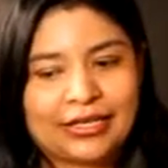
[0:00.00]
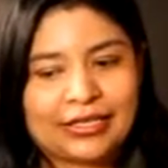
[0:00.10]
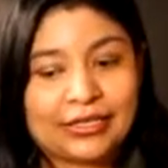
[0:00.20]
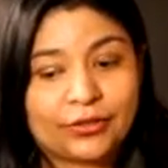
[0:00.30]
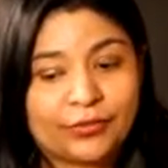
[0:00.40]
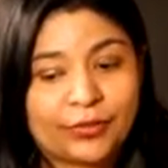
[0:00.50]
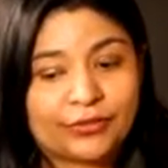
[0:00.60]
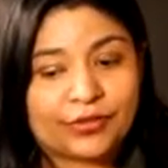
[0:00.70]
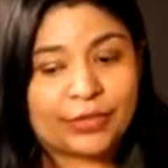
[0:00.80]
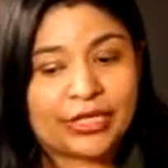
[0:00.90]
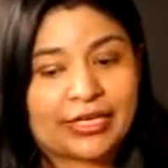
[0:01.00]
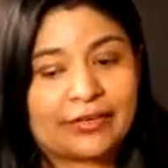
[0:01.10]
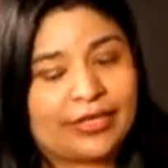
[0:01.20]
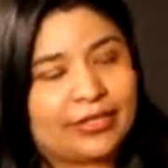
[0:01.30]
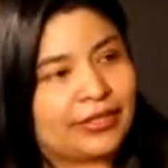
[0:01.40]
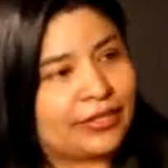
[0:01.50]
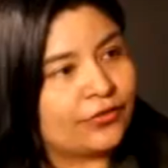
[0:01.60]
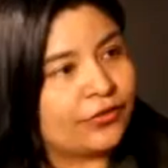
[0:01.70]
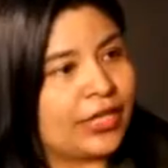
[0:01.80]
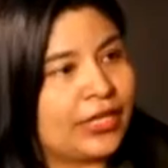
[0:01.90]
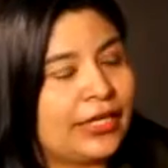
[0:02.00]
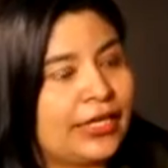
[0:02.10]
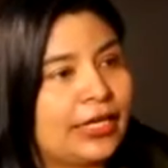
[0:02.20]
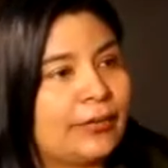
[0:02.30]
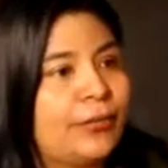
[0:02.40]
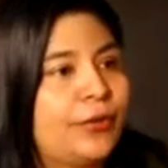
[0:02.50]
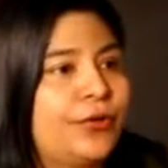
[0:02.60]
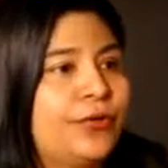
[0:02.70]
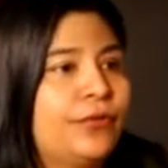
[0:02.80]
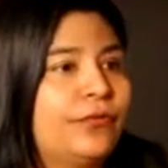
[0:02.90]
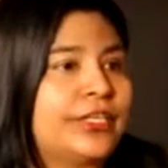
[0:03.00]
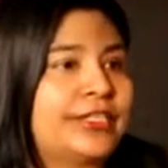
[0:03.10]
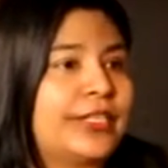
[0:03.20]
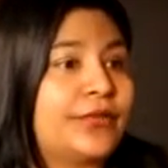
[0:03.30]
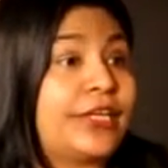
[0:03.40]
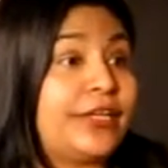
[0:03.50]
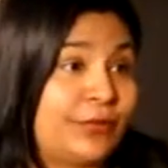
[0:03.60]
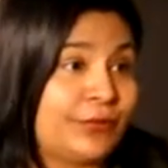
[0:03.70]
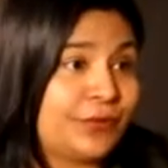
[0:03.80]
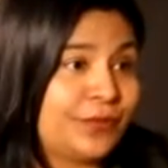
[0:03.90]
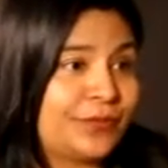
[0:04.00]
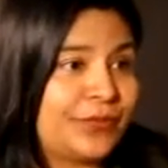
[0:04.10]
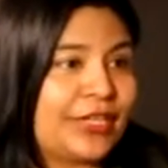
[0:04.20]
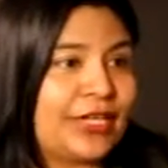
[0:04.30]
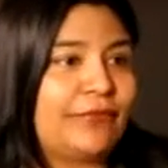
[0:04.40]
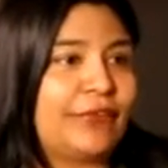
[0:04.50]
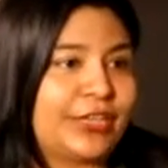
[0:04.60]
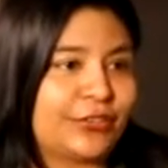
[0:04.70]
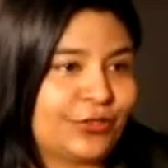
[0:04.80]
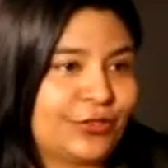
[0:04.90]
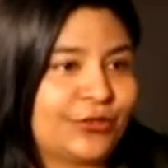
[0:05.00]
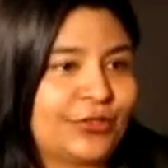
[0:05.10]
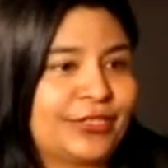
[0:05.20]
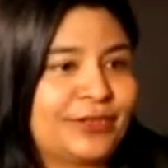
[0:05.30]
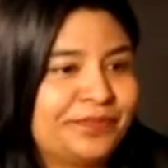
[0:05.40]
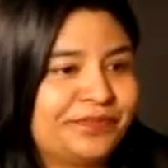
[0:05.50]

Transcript: Y tuvimos también a nivel internacional el apoyo financiero de IGOS, que financió todo esto.